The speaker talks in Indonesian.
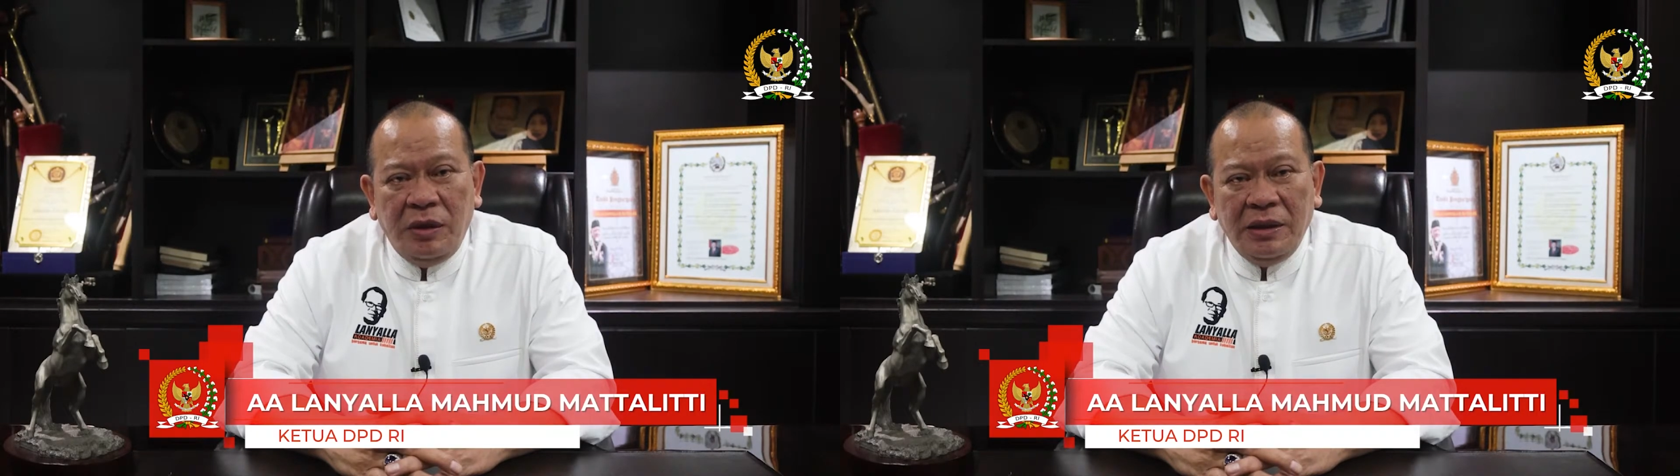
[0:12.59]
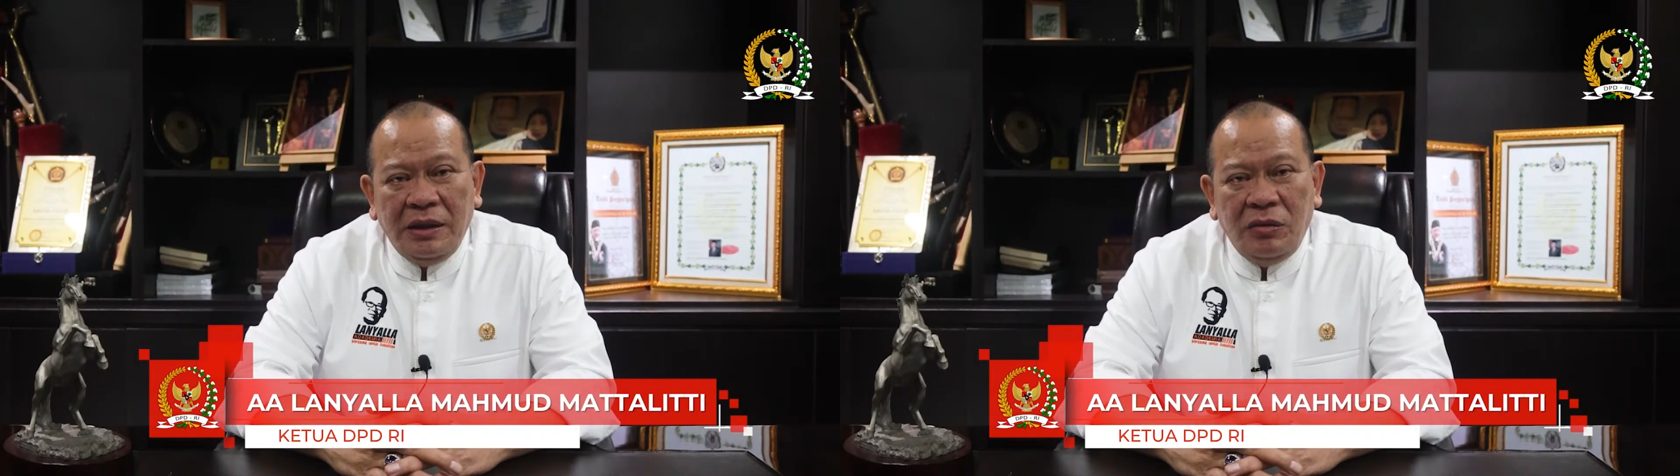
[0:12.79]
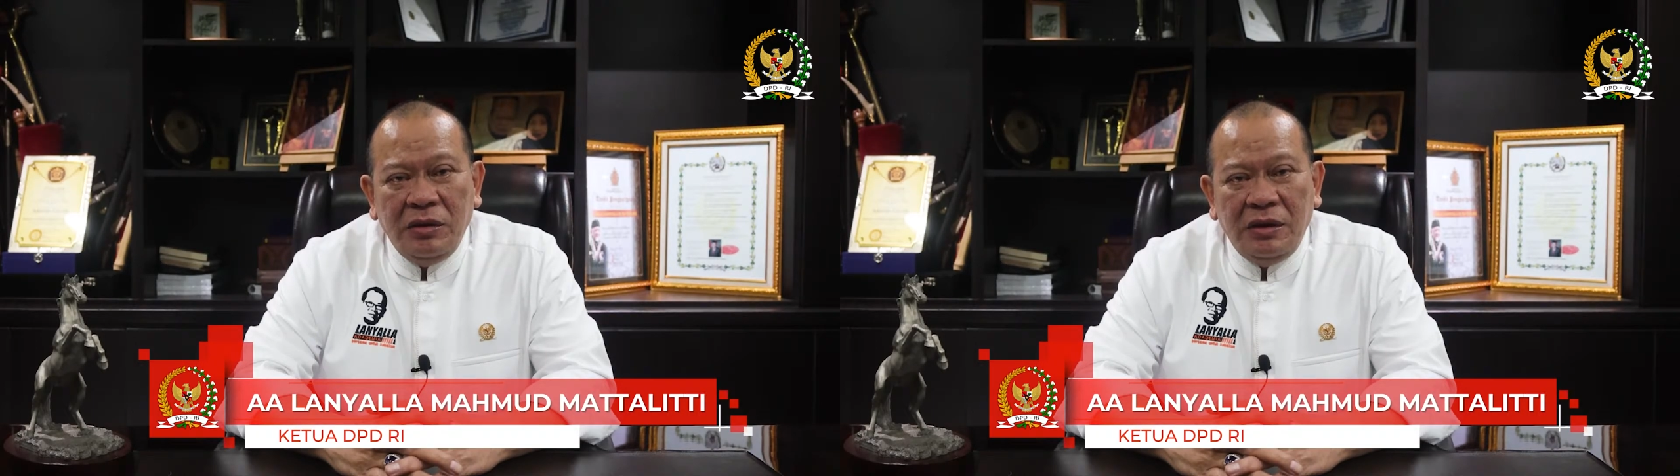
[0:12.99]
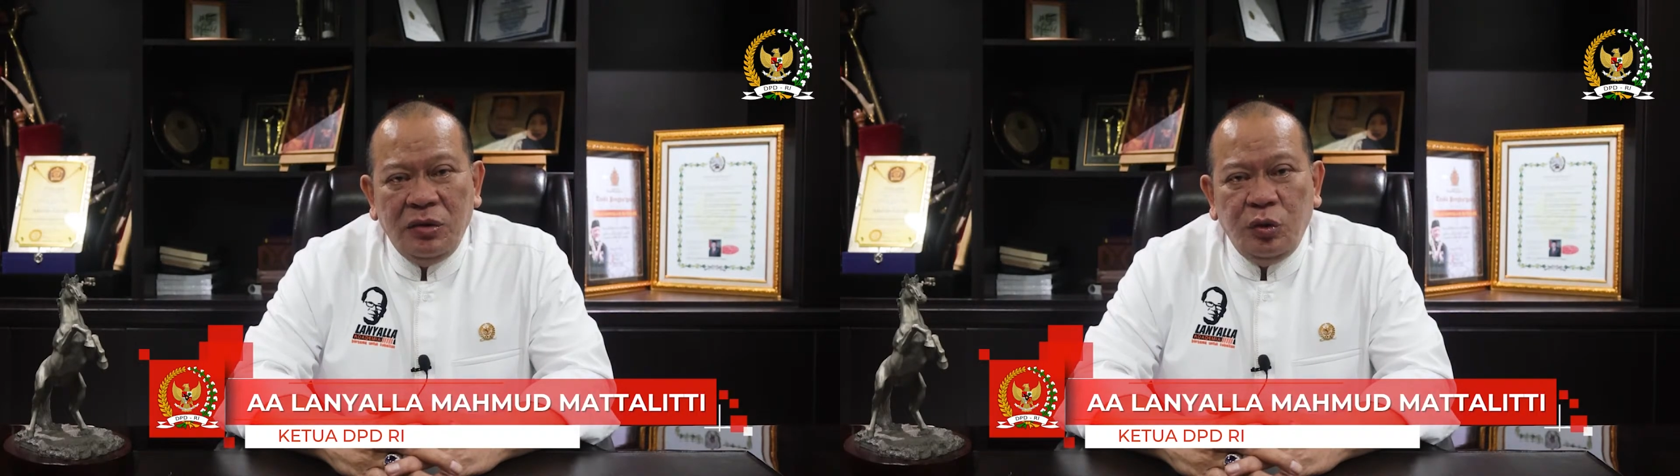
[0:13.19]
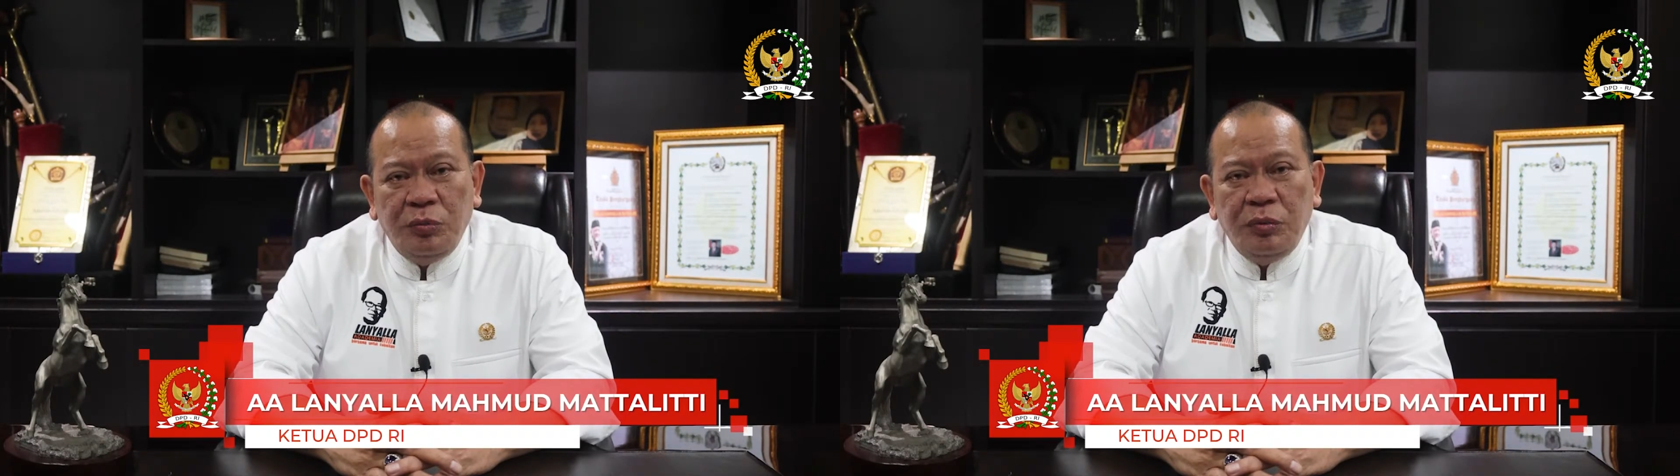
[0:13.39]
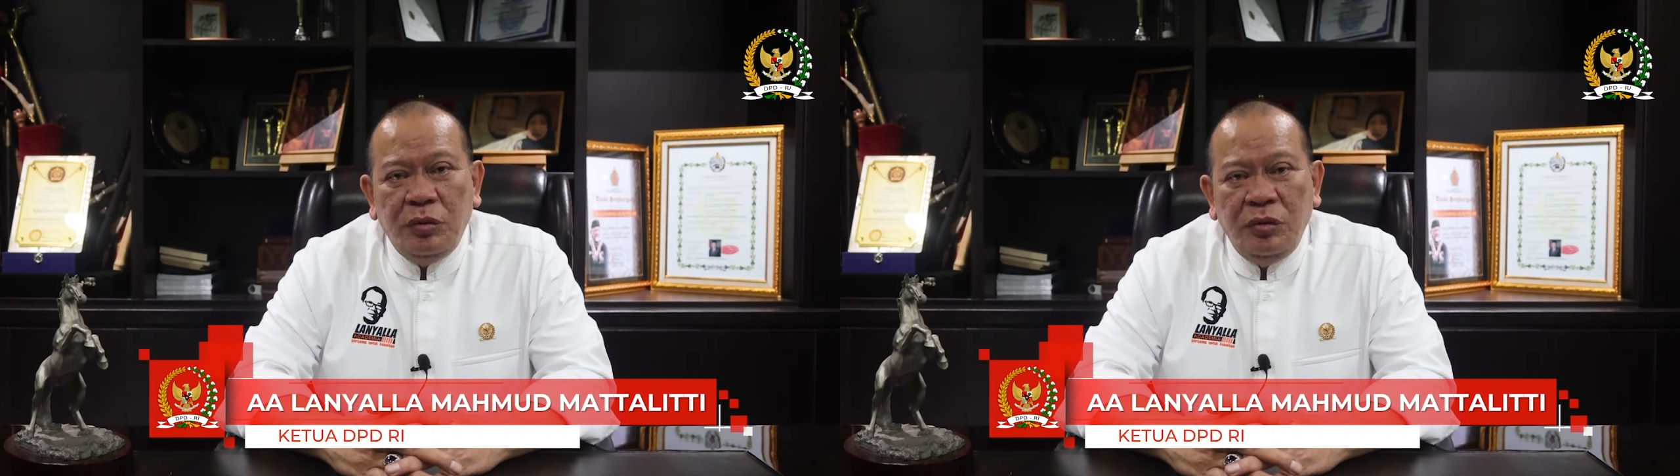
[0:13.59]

ulang tahun ke-70